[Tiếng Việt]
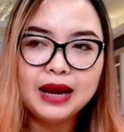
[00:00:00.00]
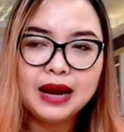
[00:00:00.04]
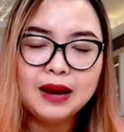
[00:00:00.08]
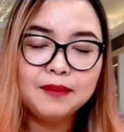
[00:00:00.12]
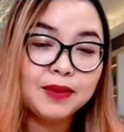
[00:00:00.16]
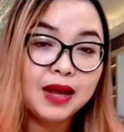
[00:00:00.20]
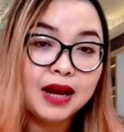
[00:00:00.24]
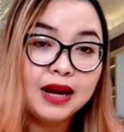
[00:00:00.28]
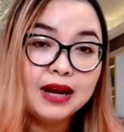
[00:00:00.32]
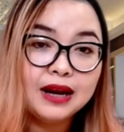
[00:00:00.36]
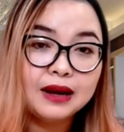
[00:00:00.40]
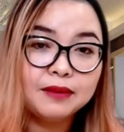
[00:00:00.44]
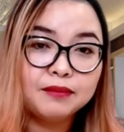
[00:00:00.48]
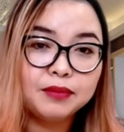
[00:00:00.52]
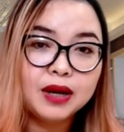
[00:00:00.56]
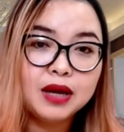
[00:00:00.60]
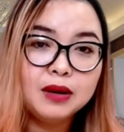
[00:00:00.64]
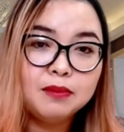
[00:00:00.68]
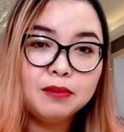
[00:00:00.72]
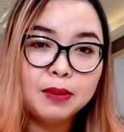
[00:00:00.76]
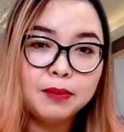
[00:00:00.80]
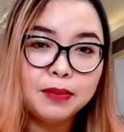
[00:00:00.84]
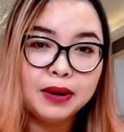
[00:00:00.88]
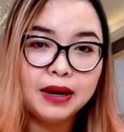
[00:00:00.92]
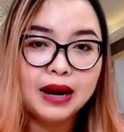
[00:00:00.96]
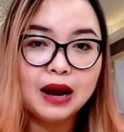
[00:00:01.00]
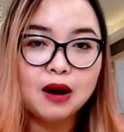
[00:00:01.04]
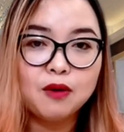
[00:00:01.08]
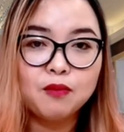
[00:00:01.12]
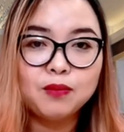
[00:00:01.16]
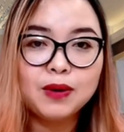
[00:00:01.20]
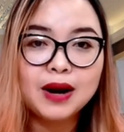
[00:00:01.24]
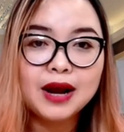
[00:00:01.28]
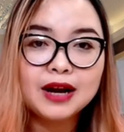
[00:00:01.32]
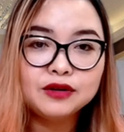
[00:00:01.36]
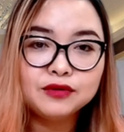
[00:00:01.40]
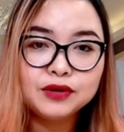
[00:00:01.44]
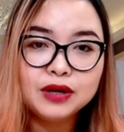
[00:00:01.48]
em thấy là khi mà mình học
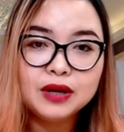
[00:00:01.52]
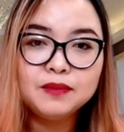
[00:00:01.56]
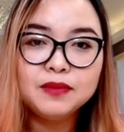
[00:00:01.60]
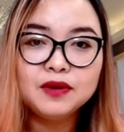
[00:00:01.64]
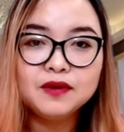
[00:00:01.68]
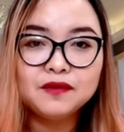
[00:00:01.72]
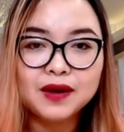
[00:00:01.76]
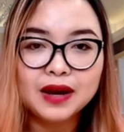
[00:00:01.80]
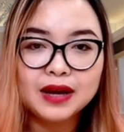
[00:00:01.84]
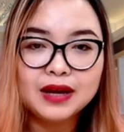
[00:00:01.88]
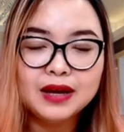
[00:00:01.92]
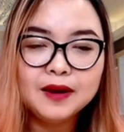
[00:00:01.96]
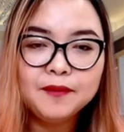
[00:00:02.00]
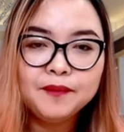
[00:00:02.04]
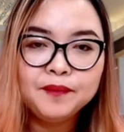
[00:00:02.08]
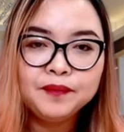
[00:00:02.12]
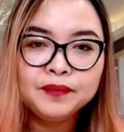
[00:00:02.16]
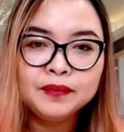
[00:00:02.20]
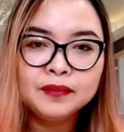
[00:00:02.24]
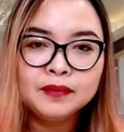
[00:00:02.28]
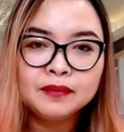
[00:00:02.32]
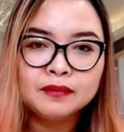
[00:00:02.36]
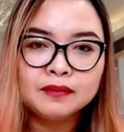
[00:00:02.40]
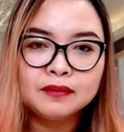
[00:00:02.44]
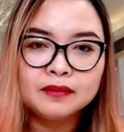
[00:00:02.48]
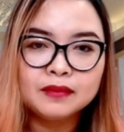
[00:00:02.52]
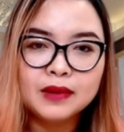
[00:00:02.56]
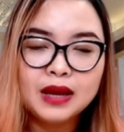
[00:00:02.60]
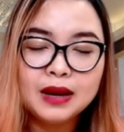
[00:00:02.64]
livestream như vậy á Ừ,